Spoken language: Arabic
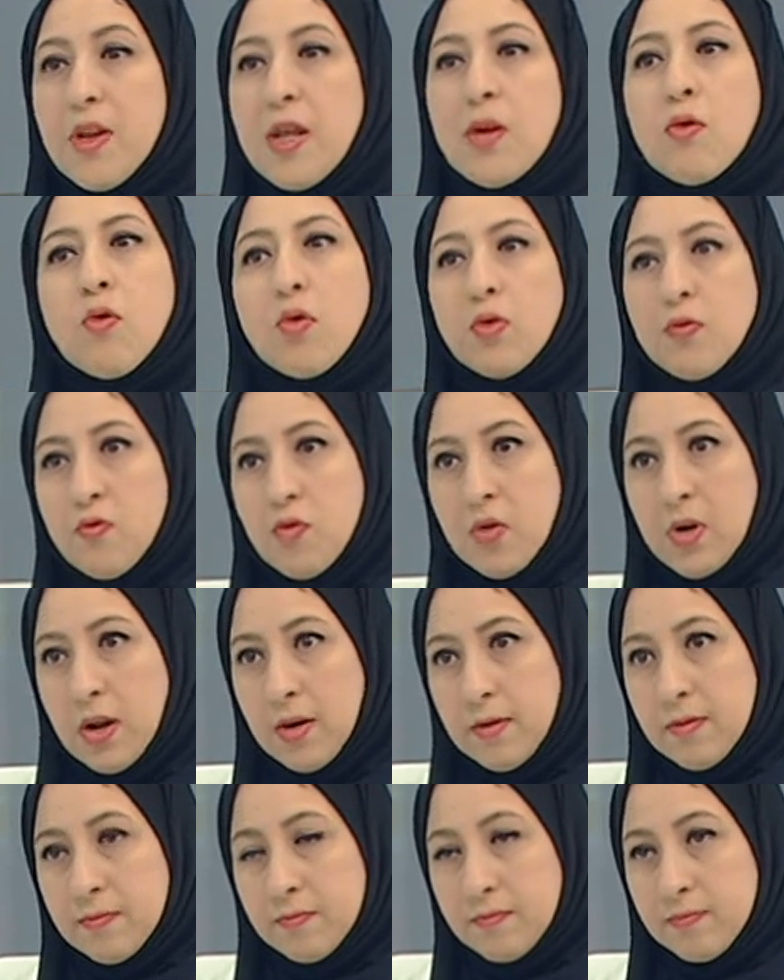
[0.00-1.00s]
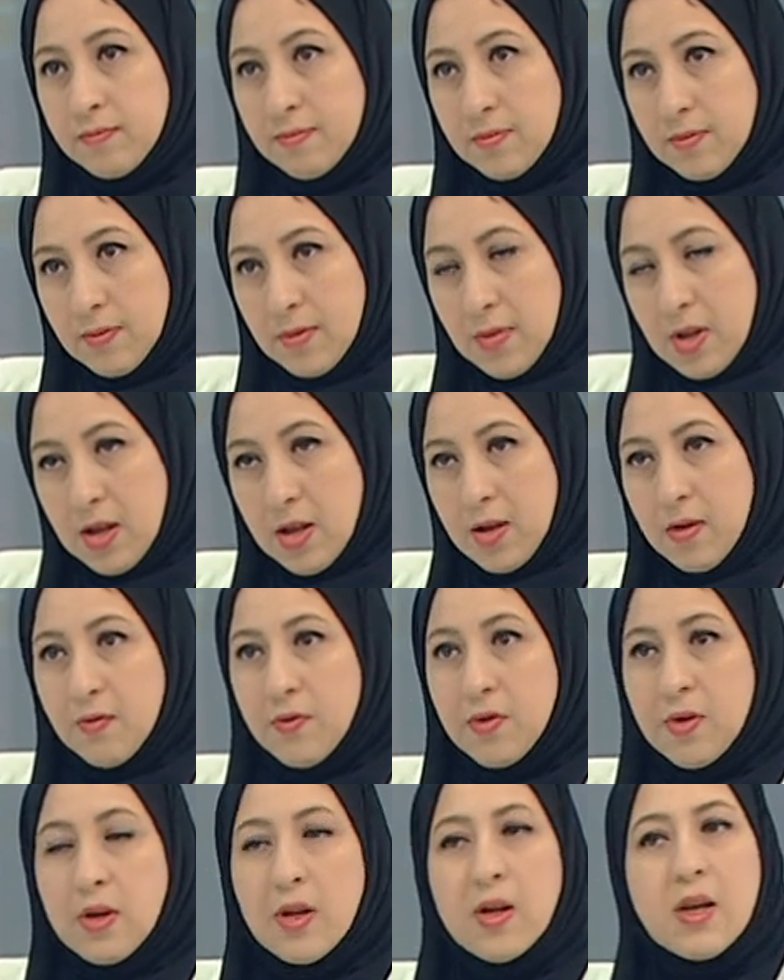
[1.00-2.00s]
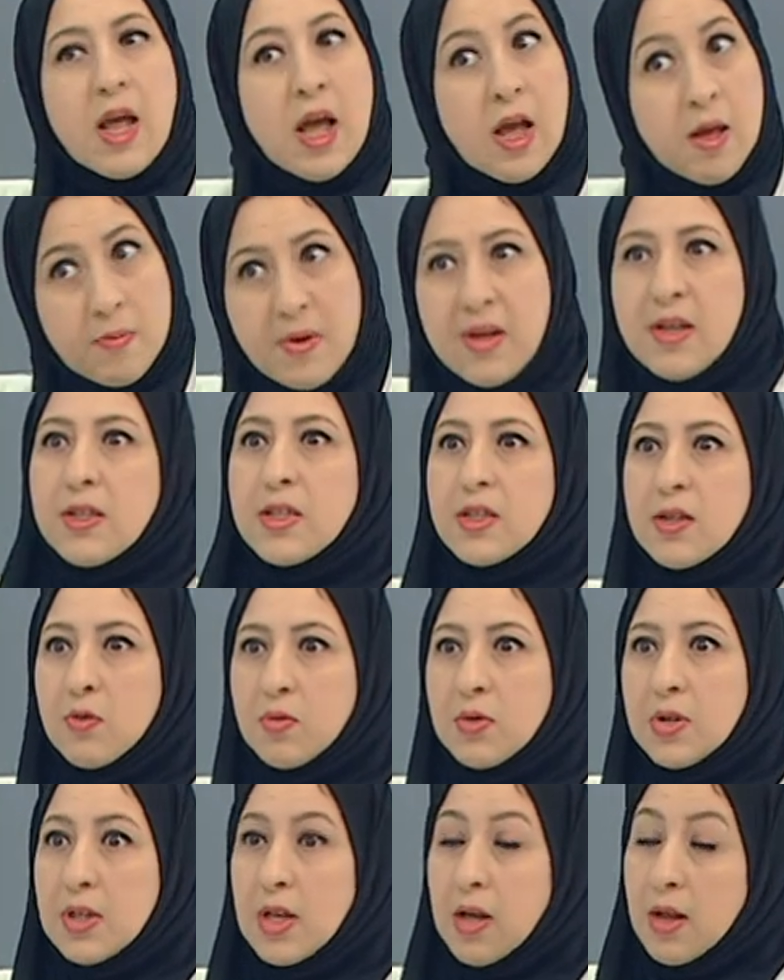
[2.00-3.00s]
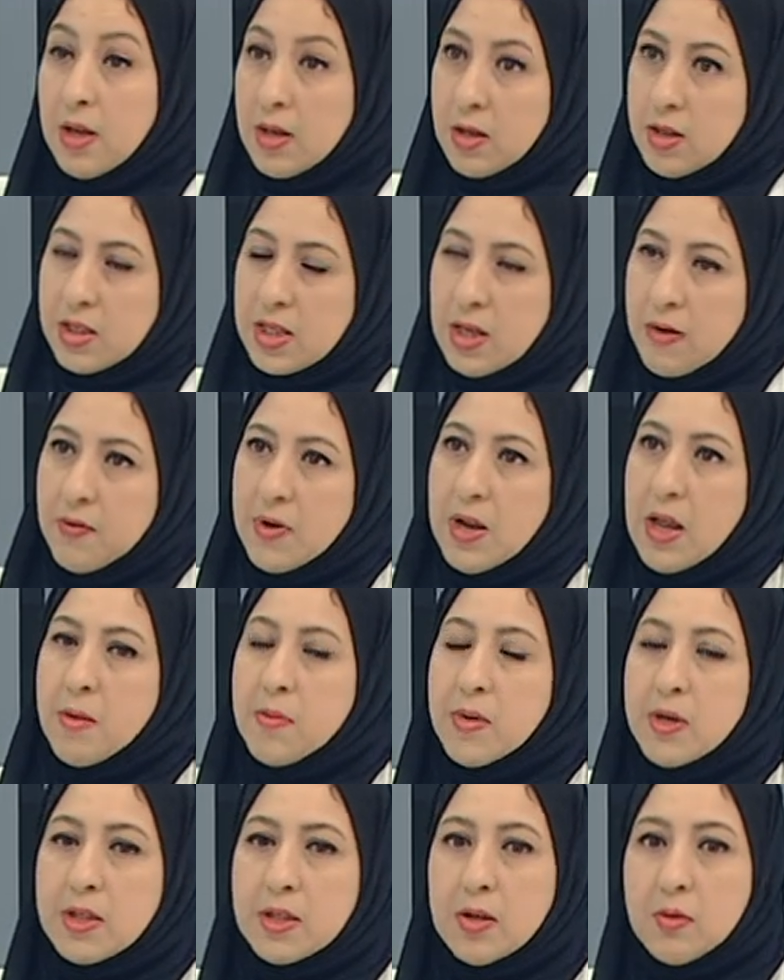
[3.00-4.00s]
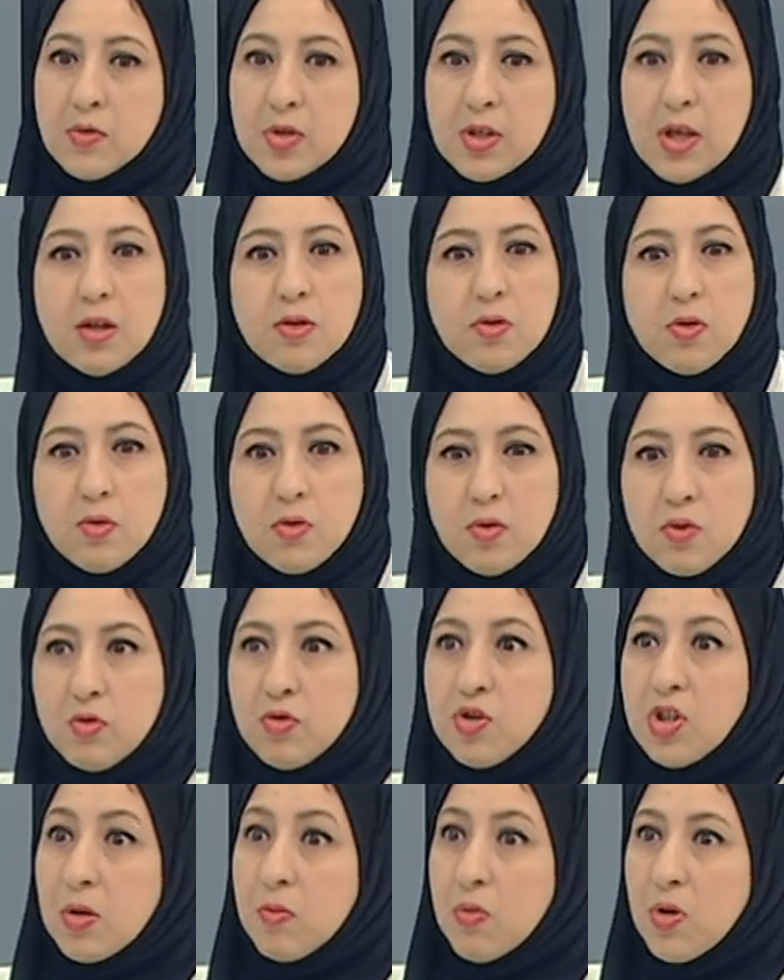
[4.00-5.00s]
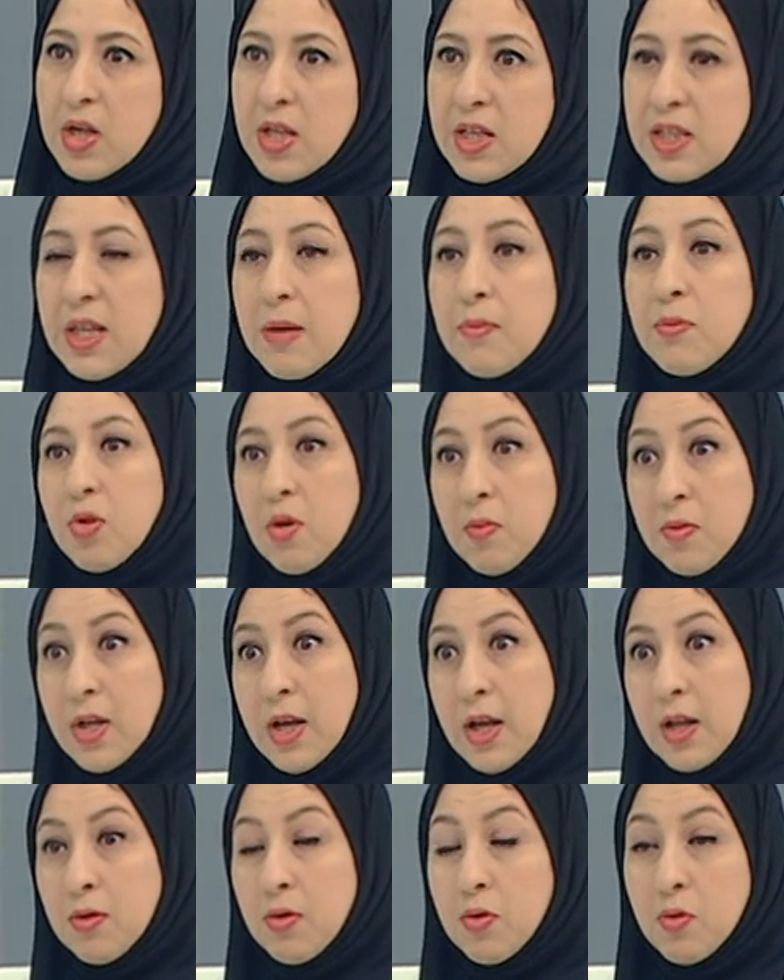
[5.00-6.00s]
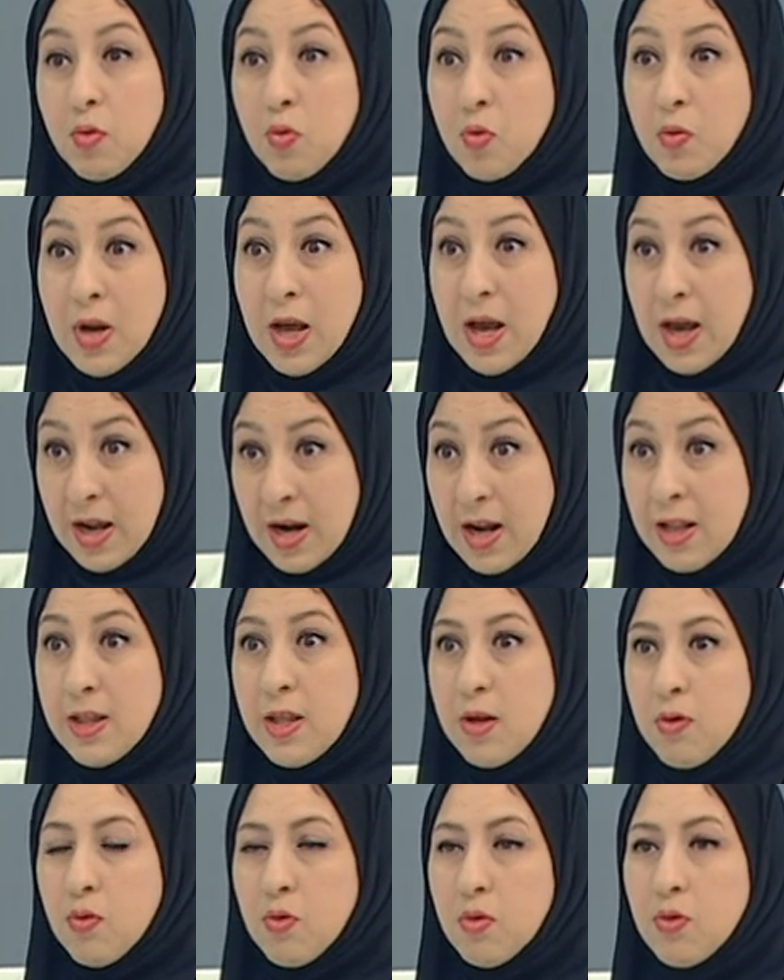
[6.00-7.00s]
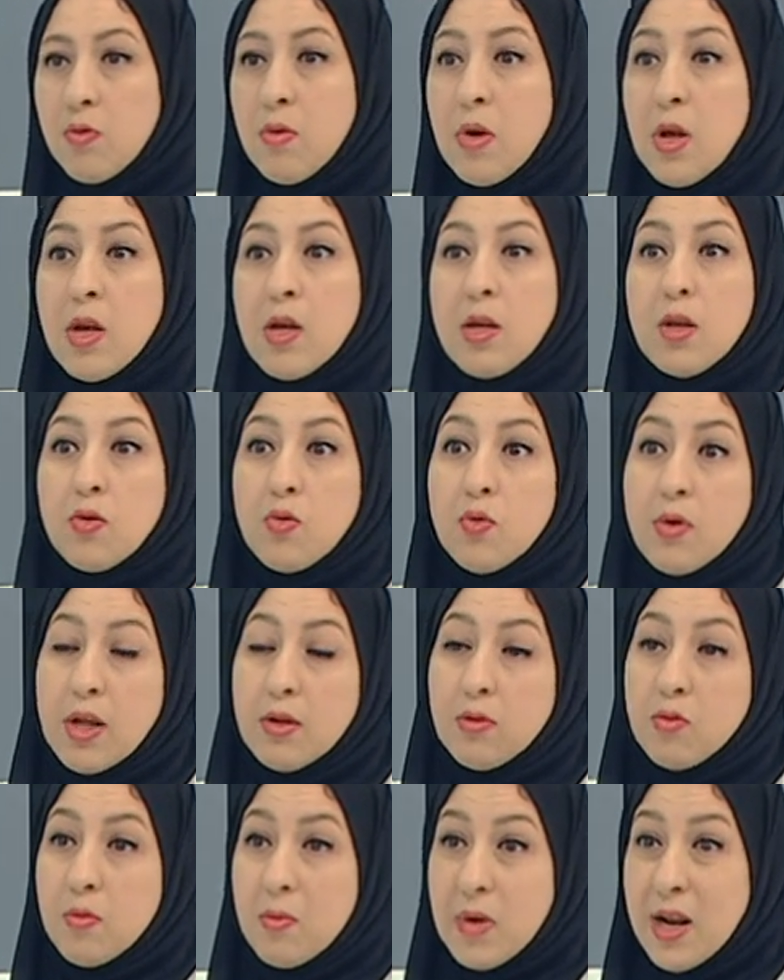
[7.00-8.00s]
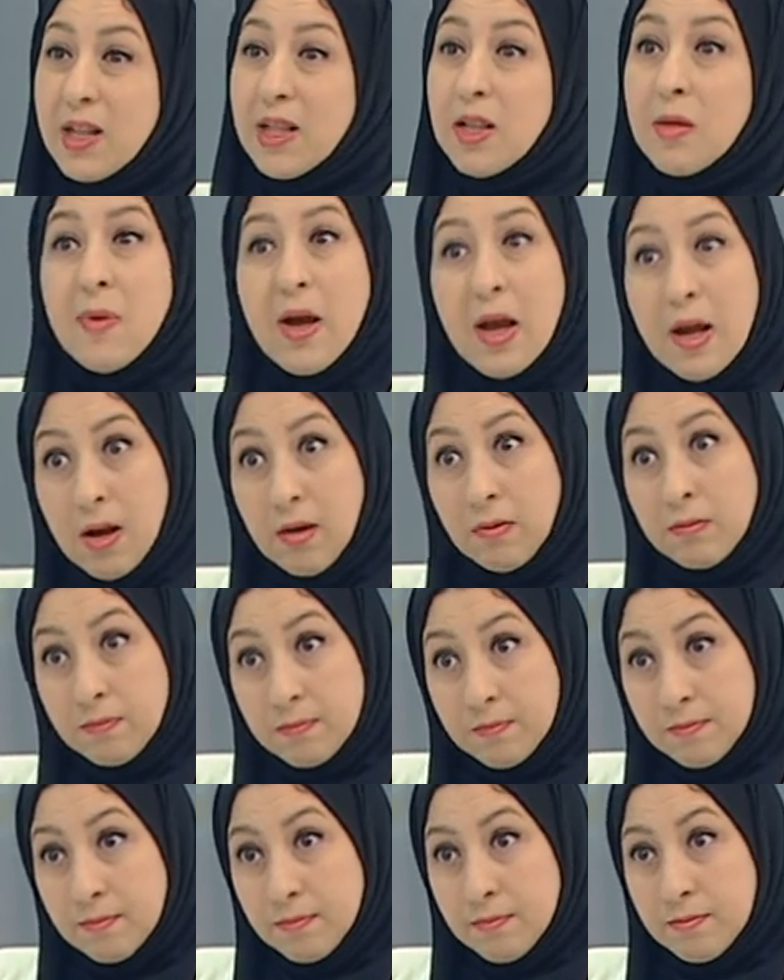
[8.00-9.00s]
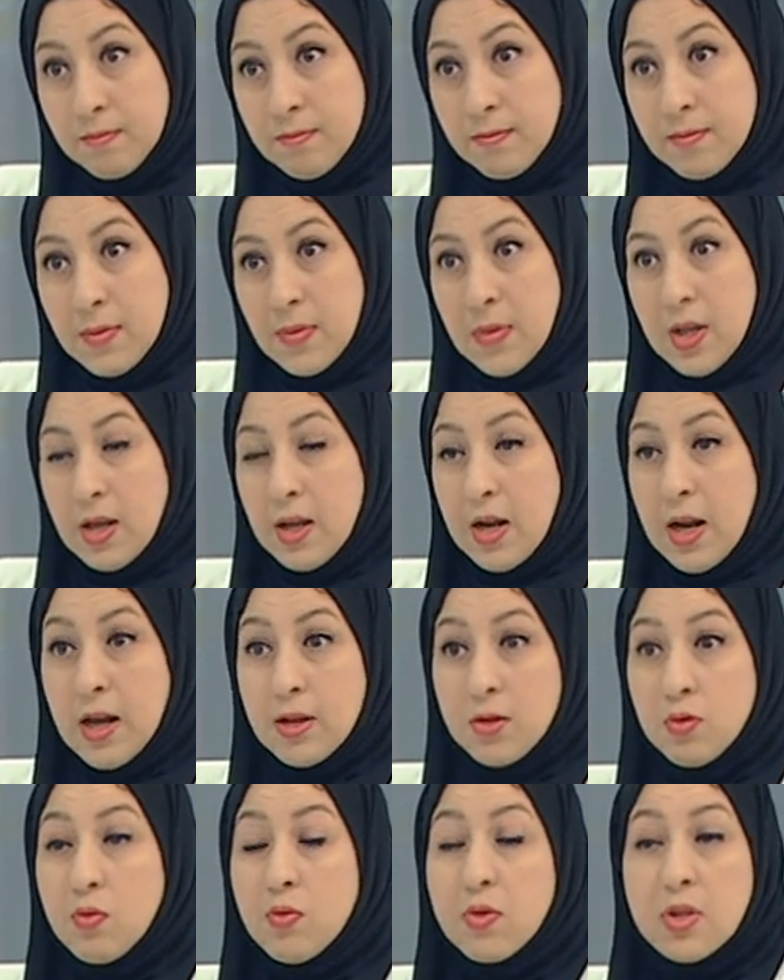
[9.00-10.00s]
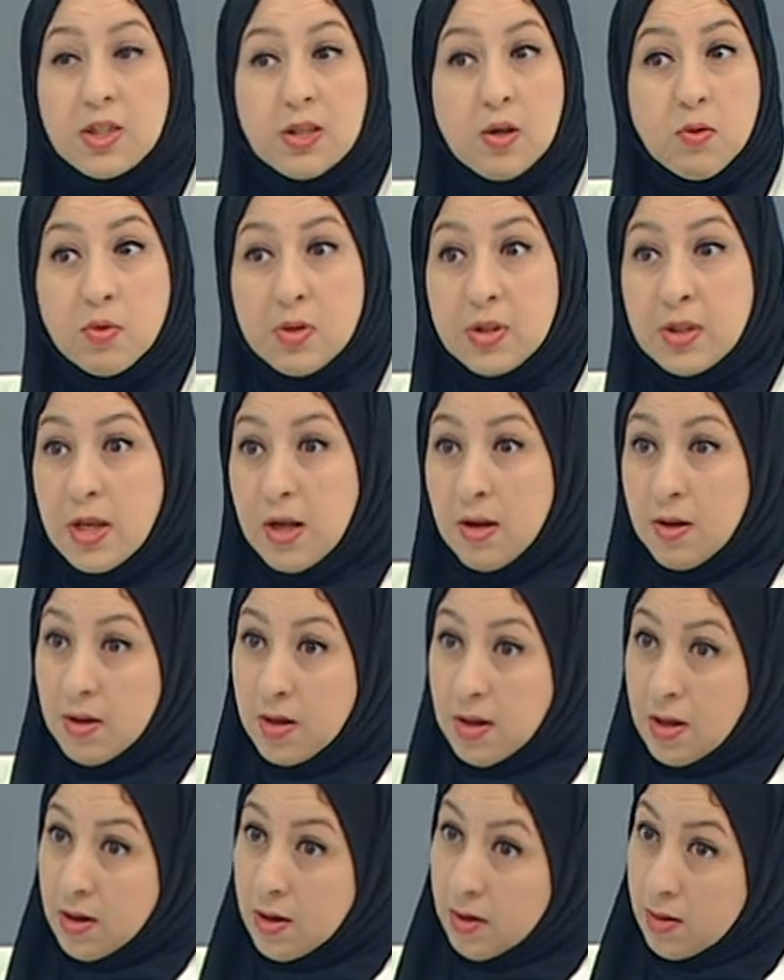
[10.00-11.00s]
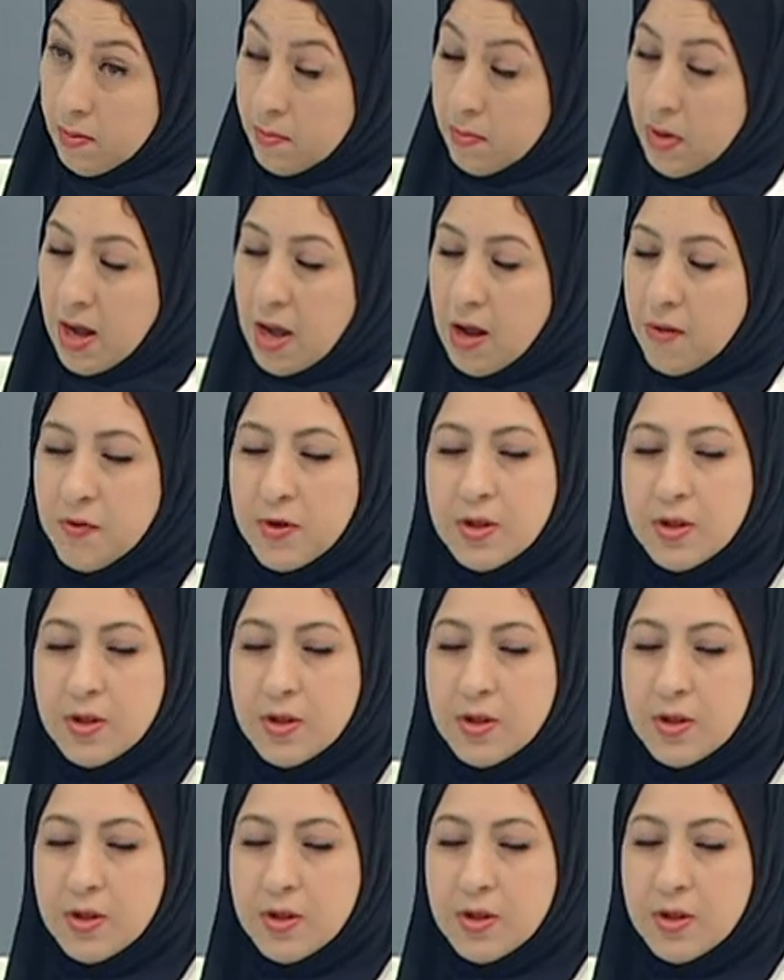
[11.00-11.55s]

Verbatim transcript: لي كورد فوكال الاحبال الصوتيه الاحبال الصوتيه نعم. التهاب الاحبال الصوتيه دونك لوجيكمون لي سيمبتوم اللي يقدروا يكونوا الاعراض اللي يكونوا يكون عنده المرض البحه راح تكون الصوت في الصوت في